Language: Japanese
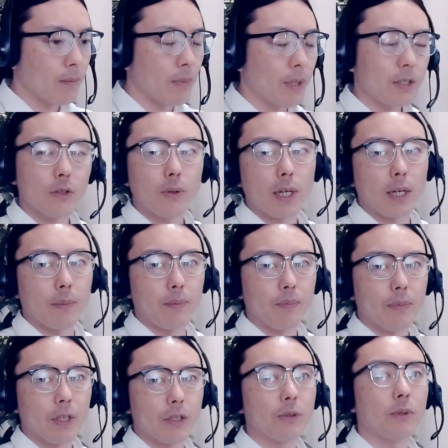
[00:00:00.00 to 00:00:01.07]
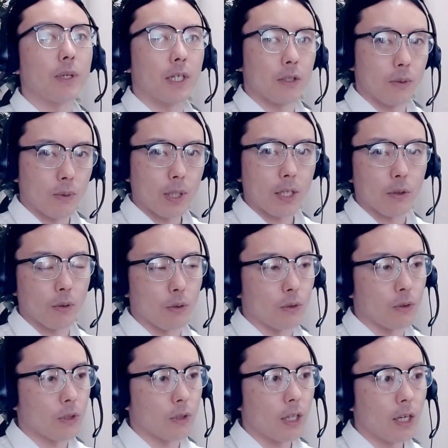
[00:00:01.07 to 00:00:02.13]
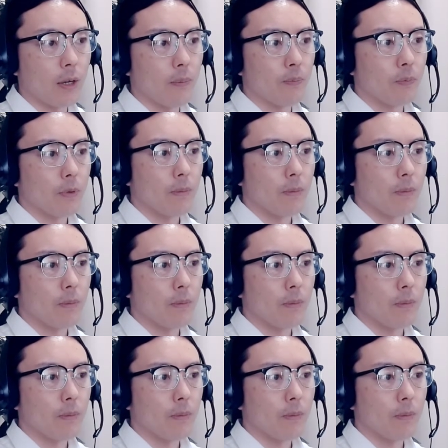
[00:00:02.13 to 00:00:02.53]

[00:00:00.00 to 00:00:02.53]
まずはそっかそっかと言って、